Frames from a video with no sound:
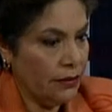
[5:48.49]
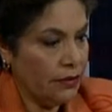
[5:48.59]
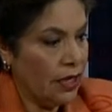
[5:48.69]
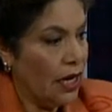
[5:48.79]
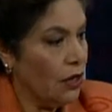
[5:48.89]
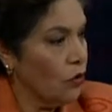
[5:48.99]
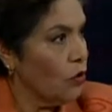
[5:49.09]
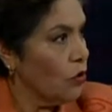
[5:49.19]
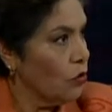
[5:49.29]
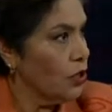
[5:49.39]

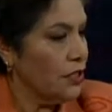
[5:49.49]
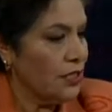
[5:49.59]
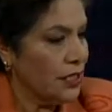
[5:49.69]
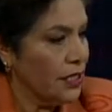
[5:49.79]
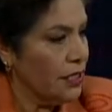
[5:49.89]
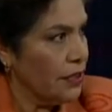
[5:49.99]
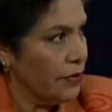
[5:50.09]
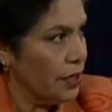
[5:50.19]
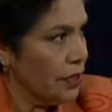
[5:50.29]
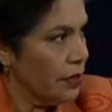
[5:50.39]
diálogo y si quiere
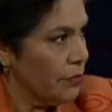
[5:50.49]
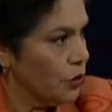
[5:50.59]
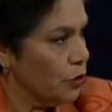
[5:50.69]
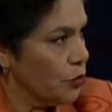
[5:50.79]
llevar realmente